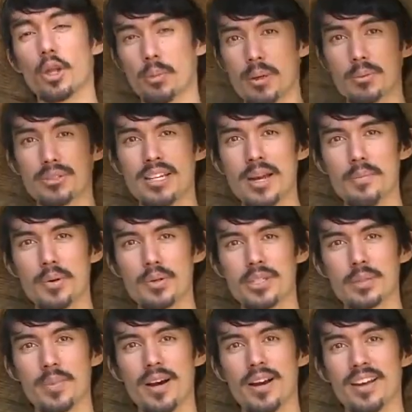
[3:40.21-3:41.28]
Nos vemos en la
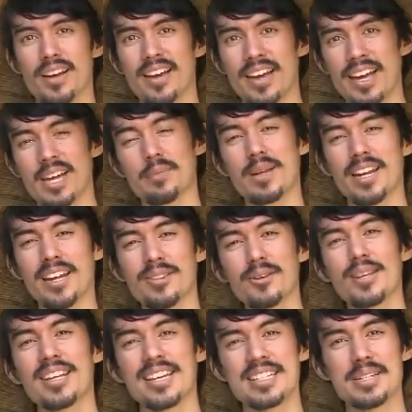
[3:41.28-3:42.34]
próxima,
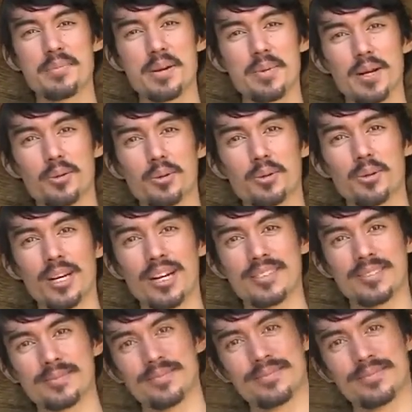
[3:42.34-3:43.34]
terminando ideas de permacultura.